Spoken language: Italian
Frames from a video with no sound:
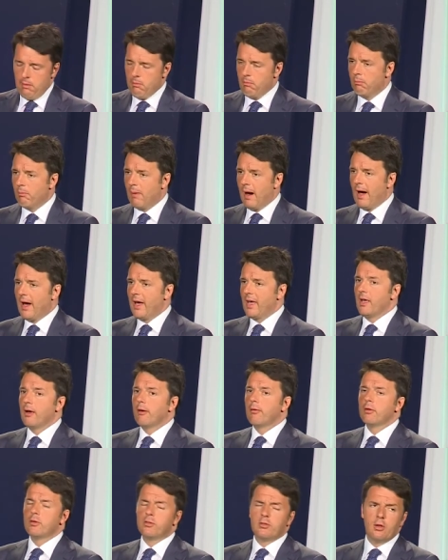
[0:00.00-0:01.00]
ma in
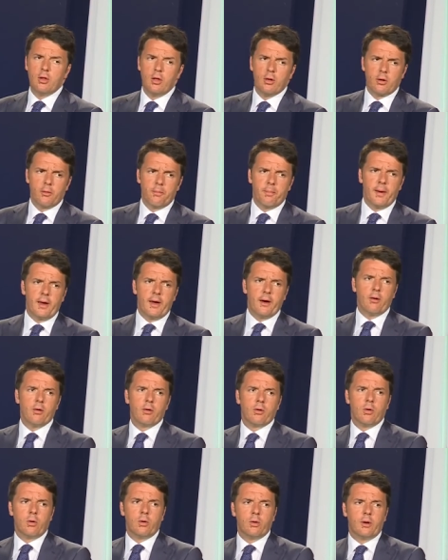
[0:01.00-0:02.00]
Consiglio europeo
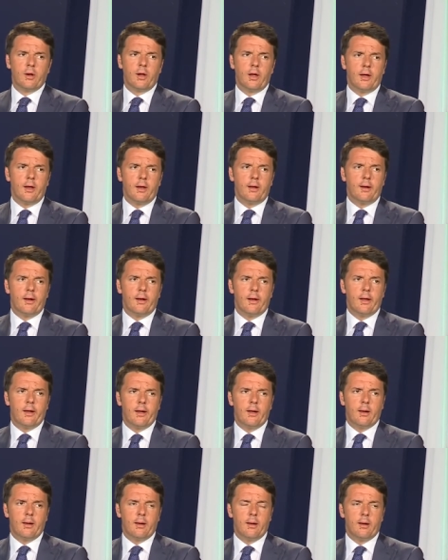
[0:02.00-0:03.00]
con il
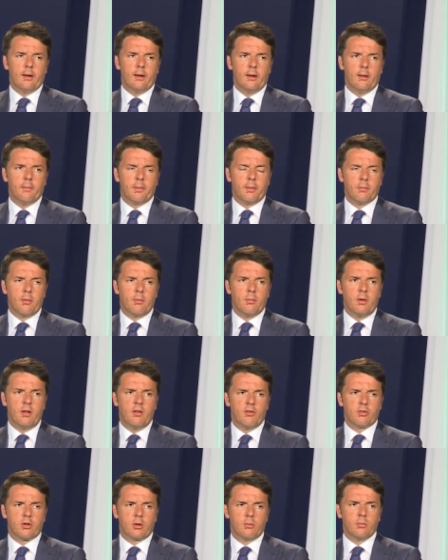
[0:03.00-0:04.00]
eh, Primo
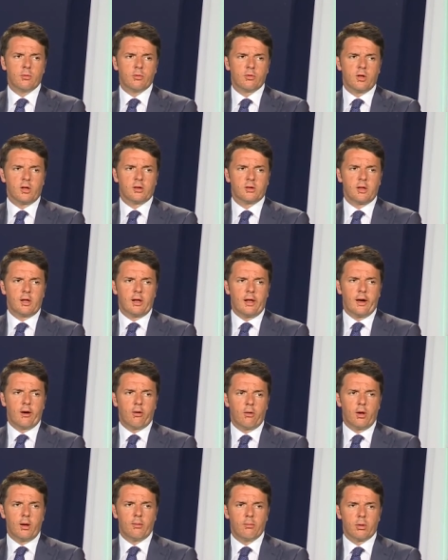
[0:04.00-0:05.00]
Ministro Muscat la
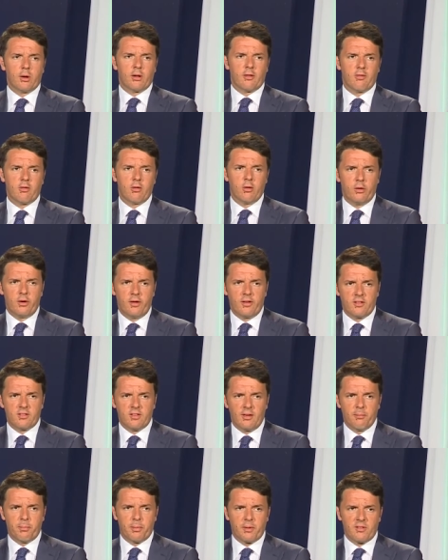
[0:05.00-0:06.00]
collaborazione è
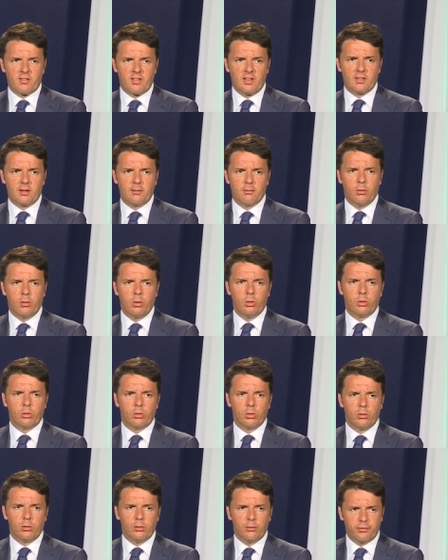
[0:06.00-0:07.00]
sempre stata
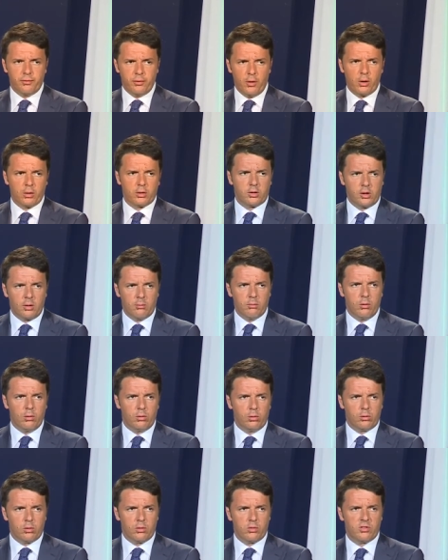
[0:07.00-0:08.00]
molto forte,
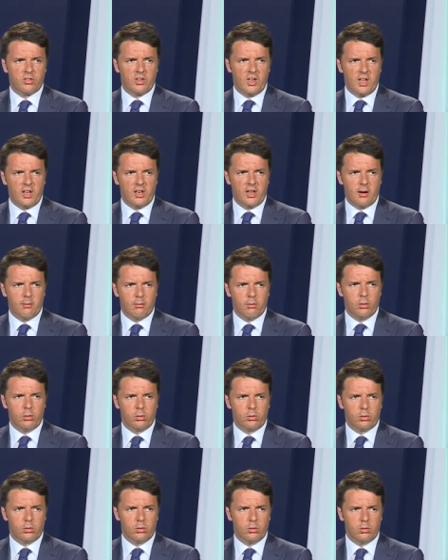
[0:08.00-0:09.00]
molto seria,
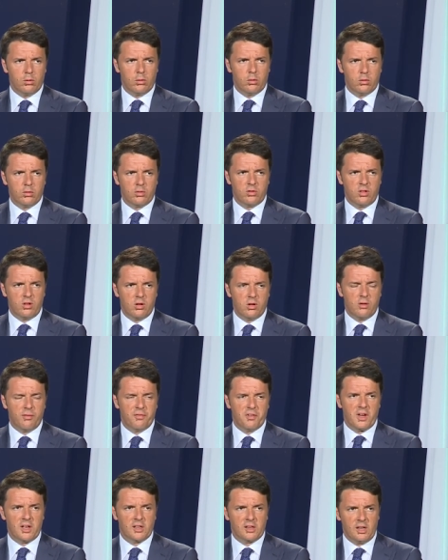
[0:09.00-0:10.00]
molto
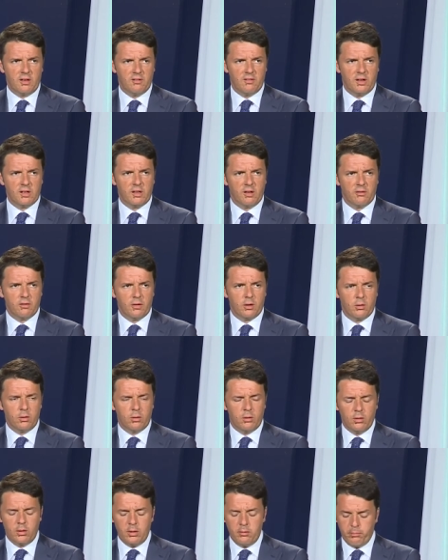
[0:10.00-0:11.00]
significativa e
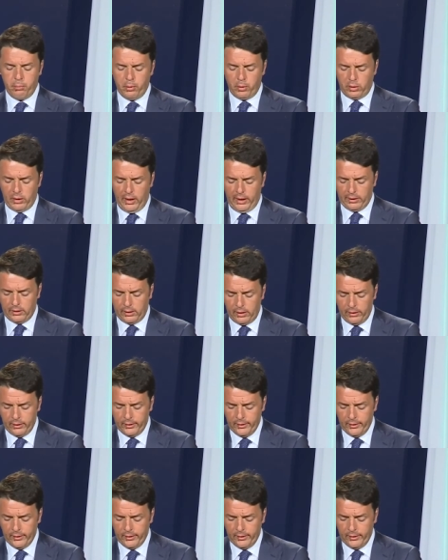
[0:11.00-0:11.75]
davvero importante.